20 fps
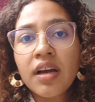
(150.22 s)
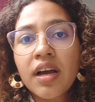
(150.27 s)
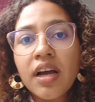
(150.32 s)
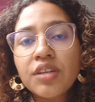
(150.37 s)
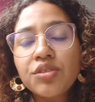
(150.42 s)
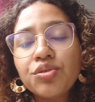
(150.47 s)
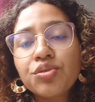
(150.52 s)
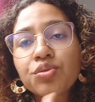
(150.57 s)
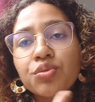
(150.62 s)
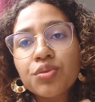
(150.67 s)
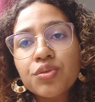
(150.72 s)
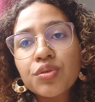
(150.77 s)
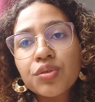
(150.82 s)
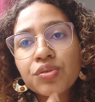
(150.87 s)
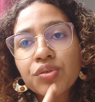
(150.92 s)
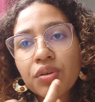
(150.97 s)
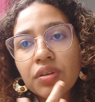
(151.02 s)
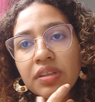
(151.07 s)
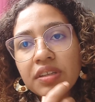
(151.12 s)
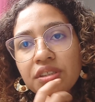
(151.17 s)
As discussões
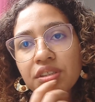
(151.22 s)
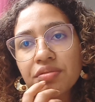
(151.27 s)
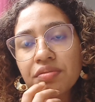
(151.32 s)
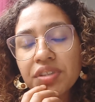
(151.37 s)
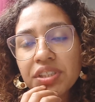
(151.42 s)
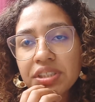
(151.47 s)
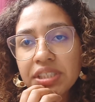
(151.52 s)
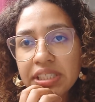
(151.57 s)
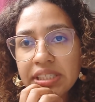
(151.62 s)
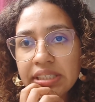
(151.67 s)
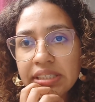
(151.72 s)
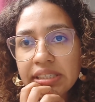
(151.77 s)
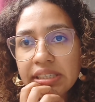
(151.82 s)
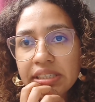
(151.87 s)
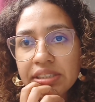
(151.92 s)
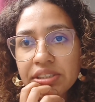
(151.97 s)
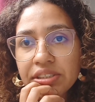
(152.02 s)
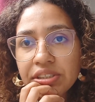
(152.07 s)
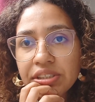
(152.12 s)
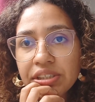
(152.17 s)
coletivas que
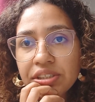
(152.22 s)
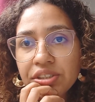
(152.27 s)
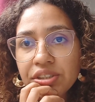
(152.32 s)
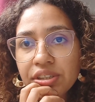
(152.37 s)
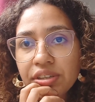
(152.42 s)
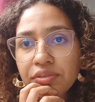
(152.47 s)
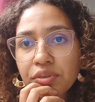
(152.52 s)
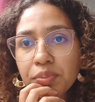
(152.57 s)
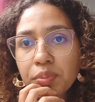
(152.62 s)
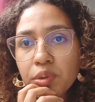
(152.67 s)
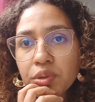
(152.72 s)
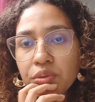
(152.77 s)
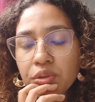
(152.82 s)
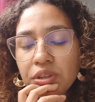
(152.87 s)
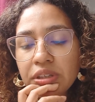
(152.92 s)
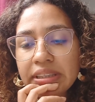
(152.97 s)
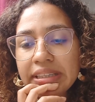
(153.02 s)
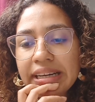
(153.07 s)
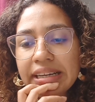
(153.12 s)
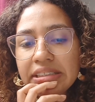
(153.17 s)
a gente teve a
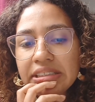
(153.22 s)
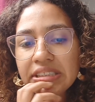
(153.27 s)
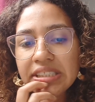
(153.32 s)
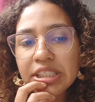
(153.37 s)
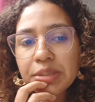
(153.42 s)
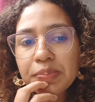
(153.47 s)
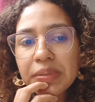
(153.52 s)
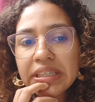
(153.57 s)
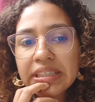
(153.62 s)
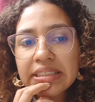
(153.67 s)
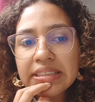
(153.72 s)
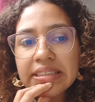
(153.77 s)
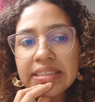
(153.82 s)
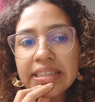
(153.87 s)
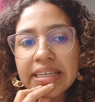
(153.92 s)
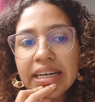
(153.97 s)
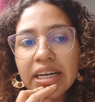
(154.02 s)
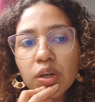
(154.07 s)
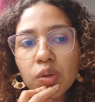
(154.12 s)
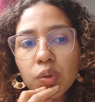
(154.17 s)
oportunidade de
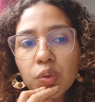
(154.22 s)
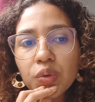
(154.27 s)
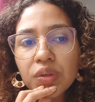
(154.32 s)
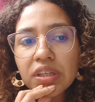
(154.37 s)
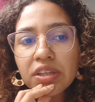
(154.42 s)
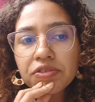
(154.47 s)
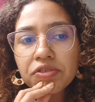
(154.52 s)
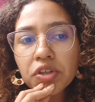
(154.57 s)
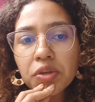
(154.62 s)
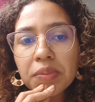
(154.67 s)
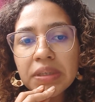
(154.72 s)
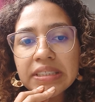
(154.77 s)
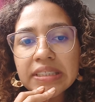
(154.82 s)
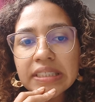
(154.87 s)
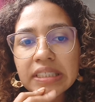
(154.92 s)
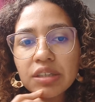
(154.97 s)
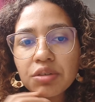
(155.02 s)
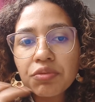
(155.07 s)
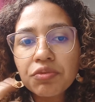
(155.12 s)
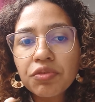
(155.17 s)
experienciar ao longo da
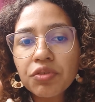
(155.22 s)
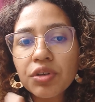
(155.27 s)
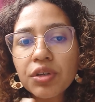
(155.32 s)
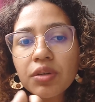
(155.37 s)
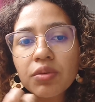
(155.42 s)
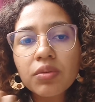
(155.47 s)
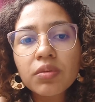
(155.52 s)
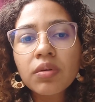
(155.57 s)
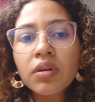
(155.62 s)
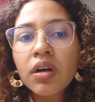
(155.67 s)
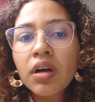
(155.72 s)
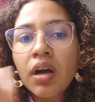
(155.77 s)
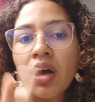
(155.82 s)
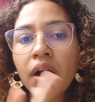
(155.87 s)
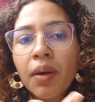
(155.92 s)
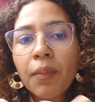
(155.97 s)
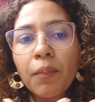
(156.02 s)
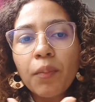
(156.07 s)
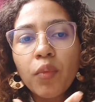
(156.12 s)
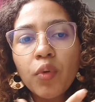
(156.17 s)
formação foram
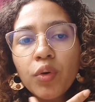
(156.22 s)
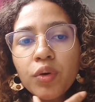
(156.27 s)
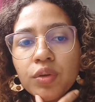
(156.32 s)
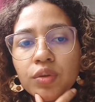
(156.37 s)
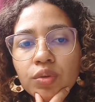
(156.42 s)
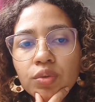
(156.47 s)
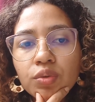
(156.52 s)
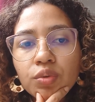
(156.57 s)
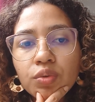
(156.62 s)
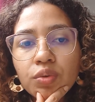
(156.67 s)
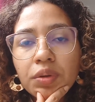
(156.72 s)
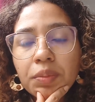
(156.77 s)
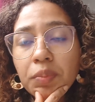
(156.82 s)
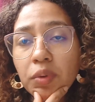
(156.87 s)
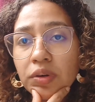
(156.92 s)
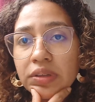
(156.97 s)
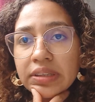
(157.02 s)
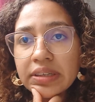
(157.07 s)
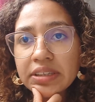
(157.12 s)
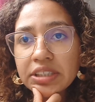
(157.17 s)
muito
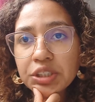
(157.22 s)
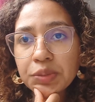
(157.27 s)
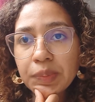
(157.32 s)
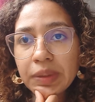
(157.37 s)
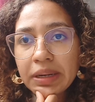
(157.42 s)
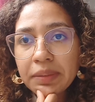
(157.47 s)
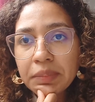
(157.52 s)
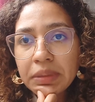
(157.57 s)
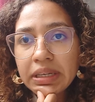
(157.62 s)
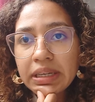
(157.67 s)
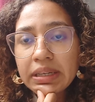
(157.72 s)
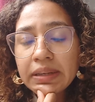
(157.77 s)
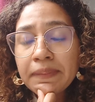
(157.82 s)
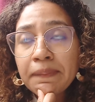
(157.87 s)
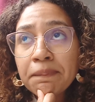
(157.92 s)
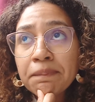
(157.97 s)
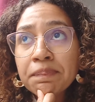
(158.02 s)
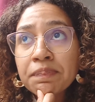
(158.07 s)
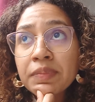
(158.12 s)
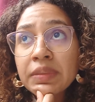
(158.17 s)
importantes para mim.
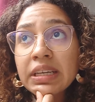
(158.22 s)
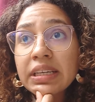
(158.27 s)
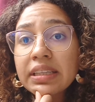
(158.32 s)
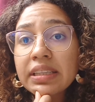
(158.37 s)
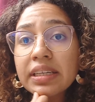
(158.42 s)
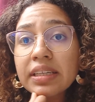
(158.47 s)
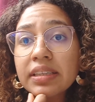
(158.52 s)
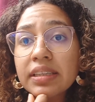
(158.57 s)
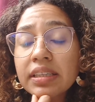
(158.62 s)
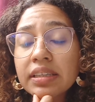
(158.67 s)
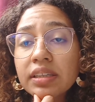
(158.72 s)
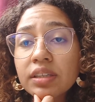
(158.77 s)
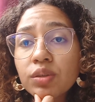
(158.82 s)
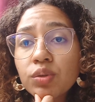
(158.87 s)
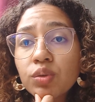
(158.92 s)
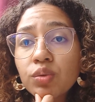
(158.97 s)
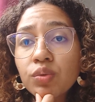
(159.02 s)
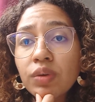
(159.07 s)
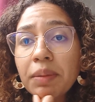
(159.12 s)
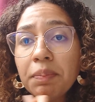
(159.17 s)

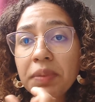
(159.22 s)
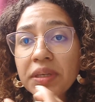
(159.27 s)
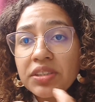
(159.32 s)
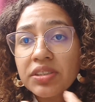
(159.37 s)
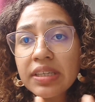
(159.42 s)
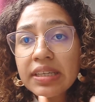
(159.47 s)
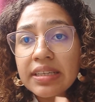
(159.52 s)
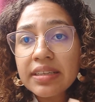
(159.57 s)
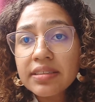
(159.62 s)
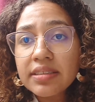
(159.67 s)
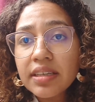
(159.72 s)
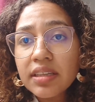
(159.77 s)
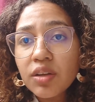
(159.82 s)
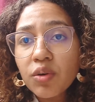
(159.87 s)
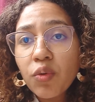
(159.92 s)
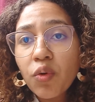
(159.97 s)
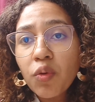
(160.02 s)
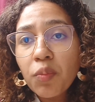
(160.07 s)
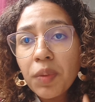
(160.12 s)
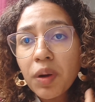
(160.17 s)
Entretanto, a pesquisa ela
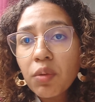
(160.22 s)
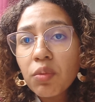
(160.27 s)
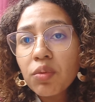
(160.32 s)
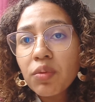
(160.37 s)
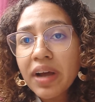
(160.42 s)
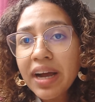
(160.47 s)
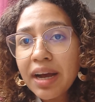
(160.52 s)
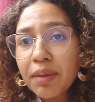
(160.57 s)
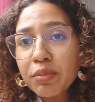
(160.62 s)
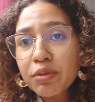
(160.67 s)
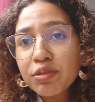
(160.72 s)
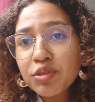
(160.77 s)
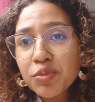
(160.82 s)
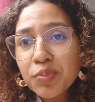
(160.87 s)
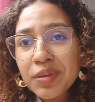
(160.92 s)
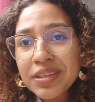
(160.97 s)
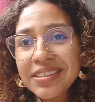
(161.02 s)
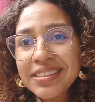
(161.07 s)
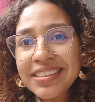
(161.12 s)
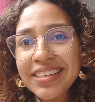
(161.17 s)
ocupa um lugar muito
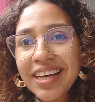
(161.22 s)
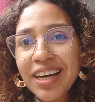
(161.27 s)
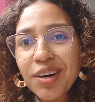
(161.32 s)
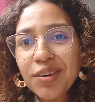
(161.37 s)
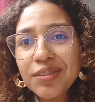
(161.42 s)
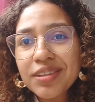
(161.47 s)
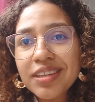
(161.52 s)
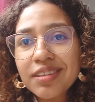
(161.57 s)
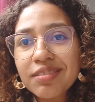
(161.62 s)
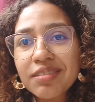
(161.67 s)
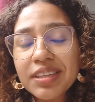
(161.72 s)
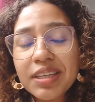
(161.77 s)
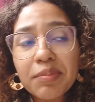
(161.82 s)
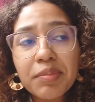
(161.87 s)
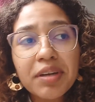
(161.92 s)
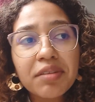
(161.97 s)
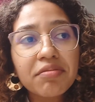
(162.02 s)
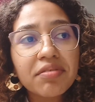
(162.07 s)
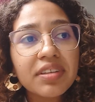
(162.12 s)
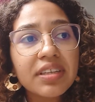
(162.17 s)
especial dentro da
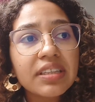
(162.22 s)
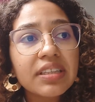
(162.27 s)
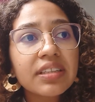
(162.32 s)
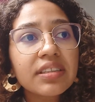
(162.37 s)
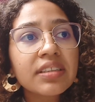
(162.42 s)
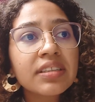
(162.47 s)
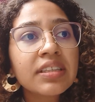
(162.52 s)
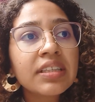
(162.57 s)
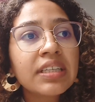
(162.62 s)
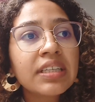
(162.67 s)
minha vida,